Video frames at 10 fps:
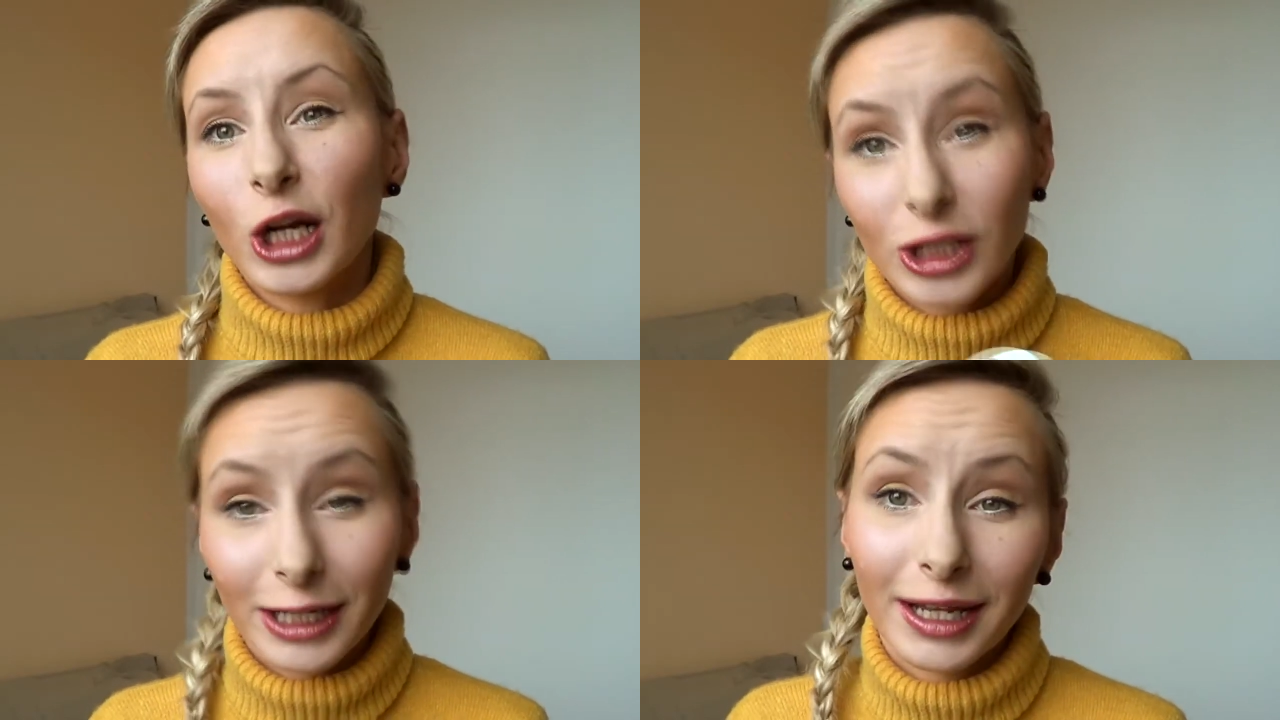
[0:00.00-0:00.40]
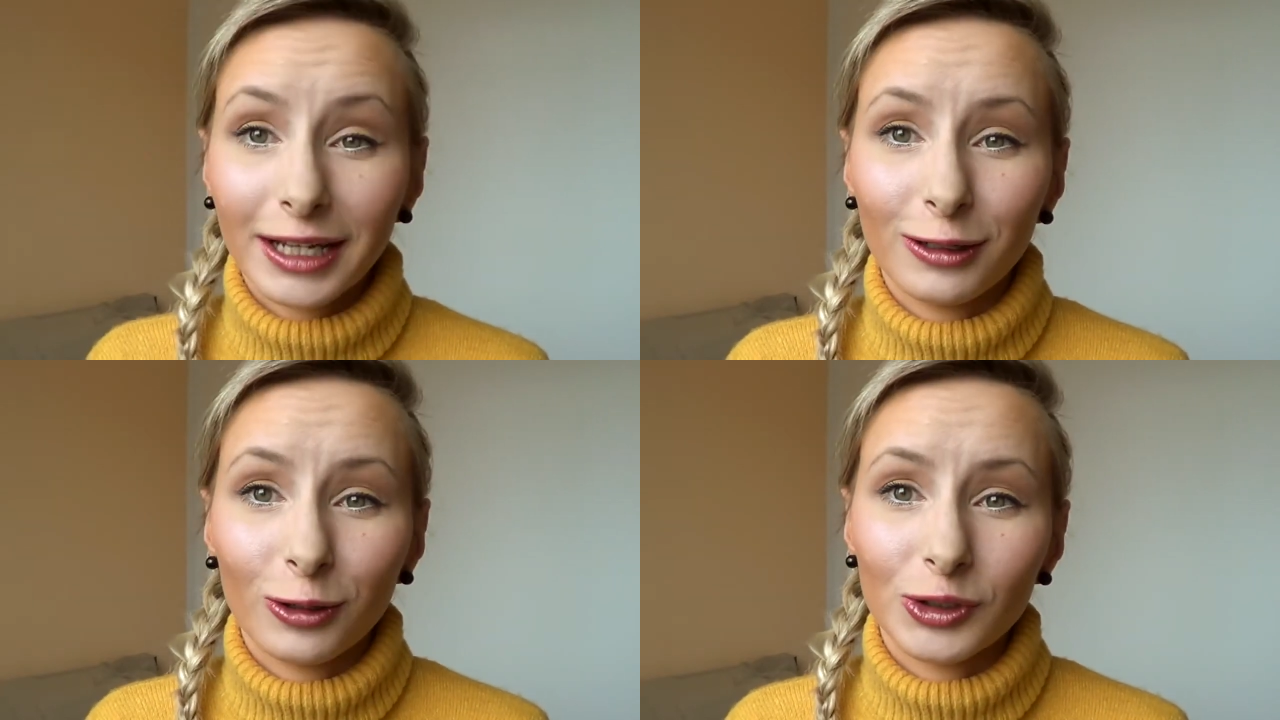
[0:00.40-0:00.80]
Żadna
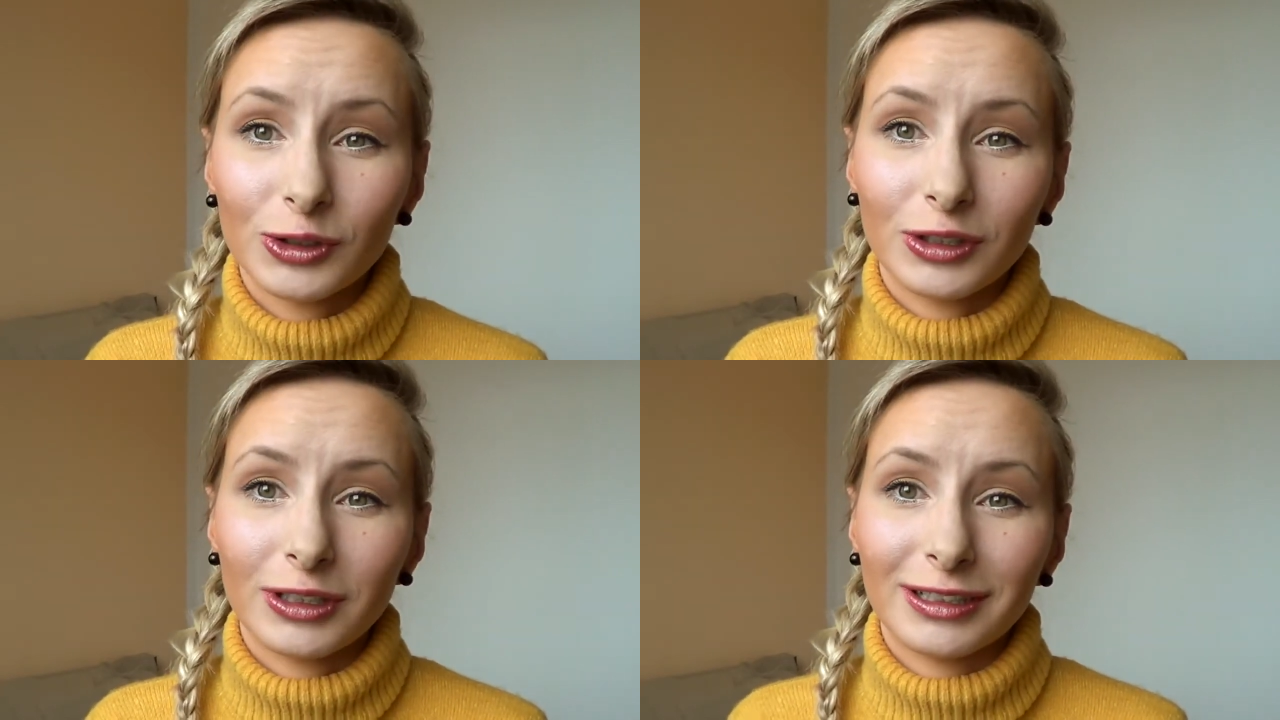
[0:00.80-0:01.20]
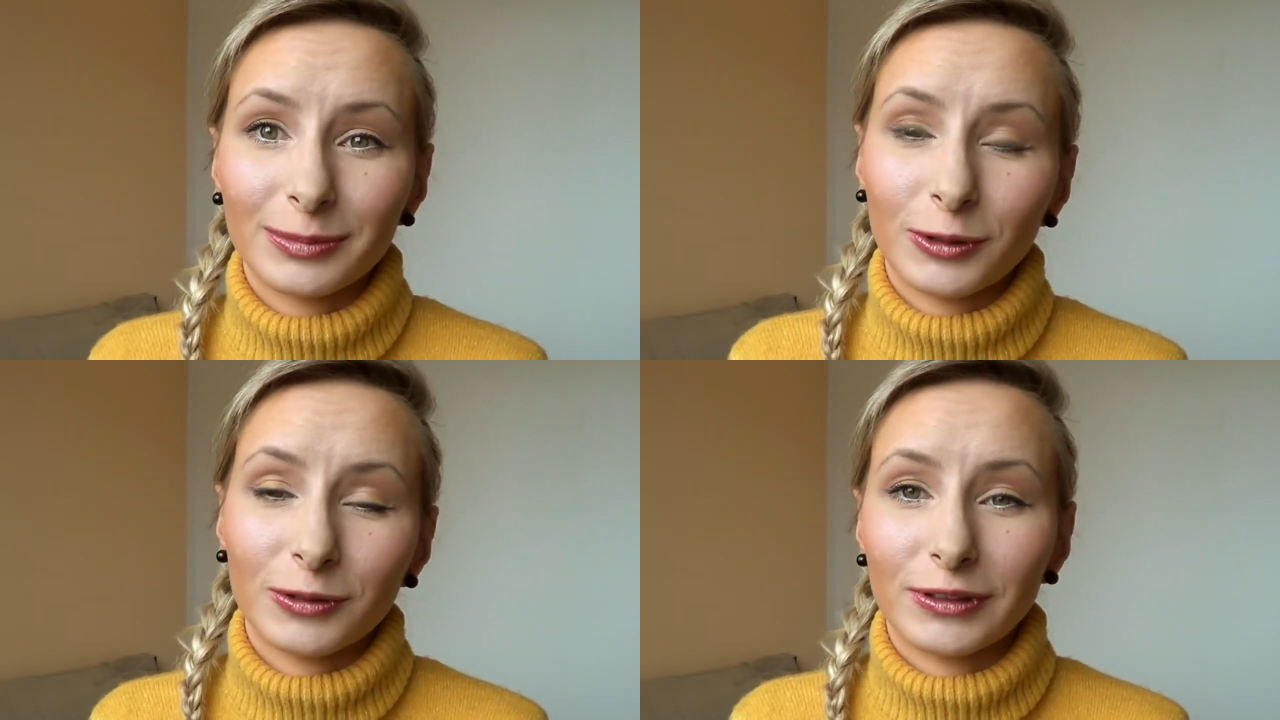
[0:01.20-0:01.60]
ilość nie
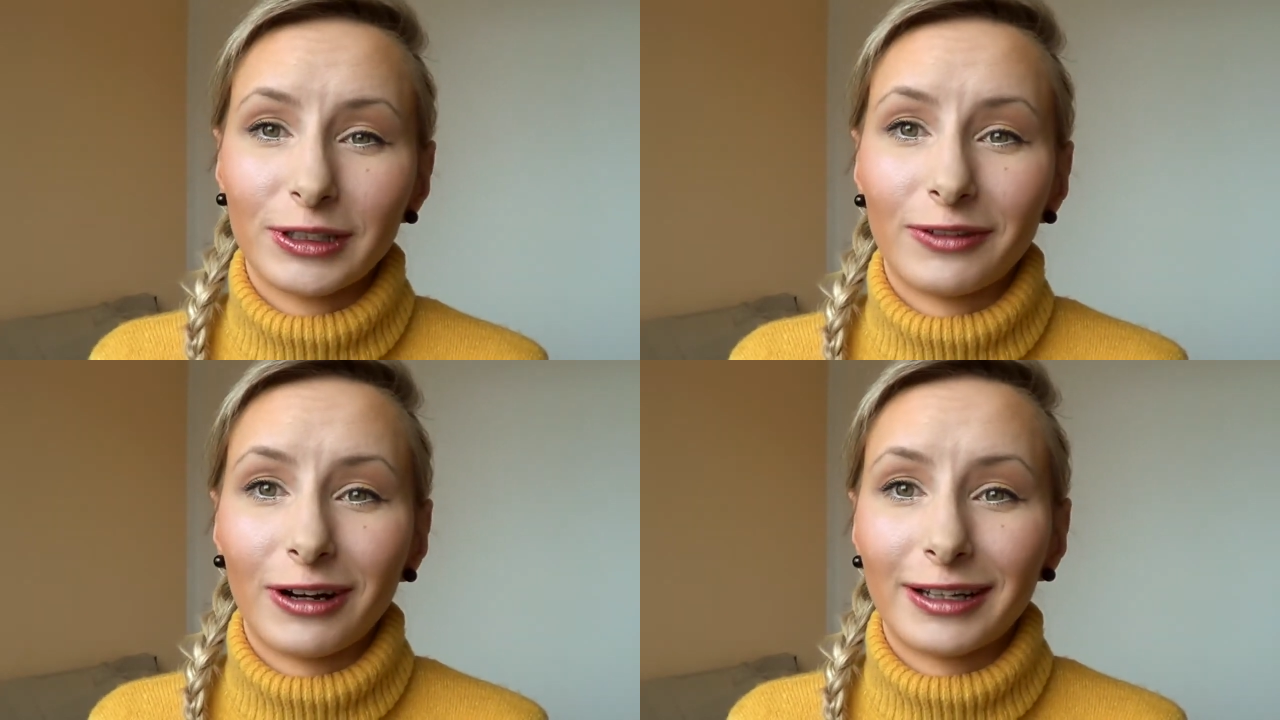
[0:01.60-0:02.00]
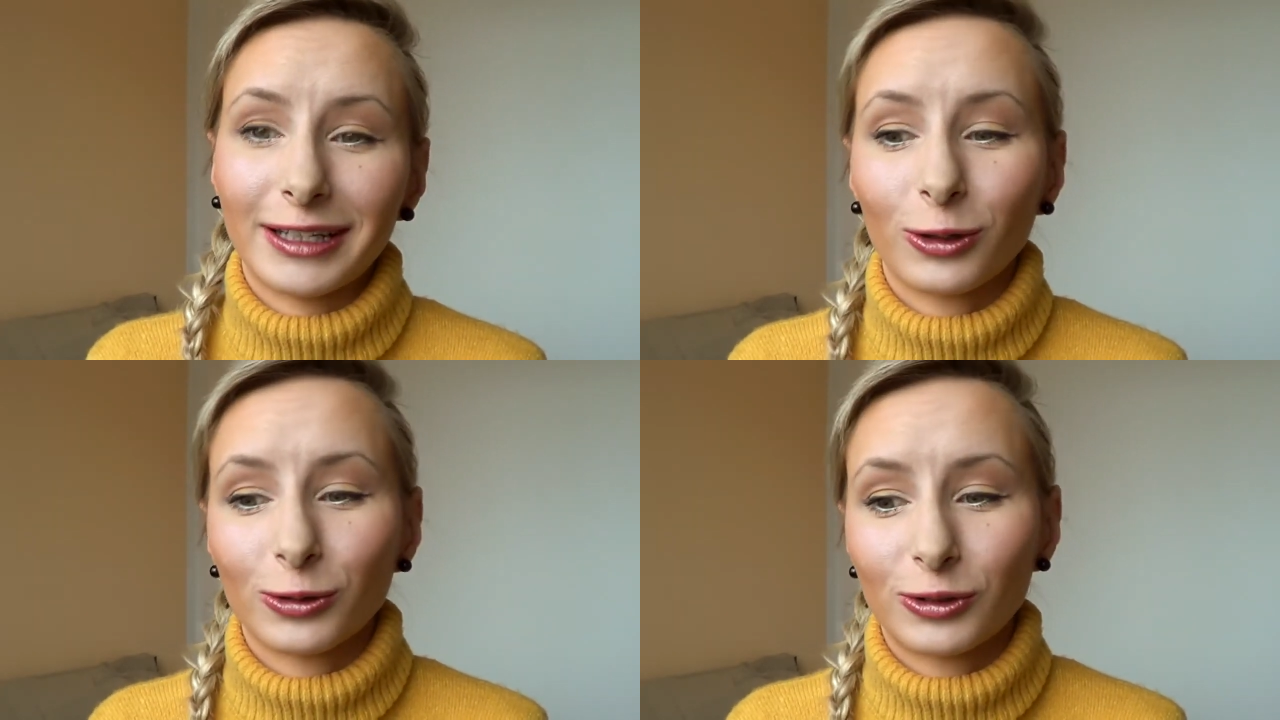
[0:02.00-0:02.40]
spowodowała
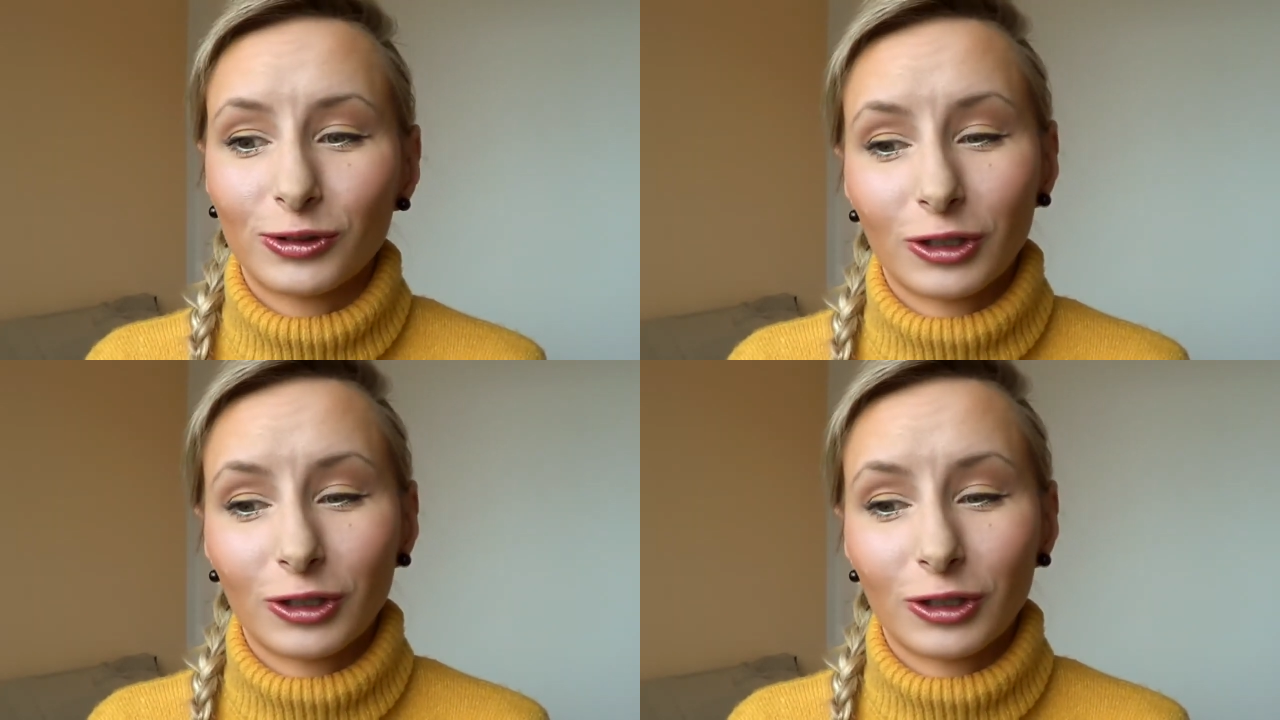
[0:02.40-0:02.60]
tego,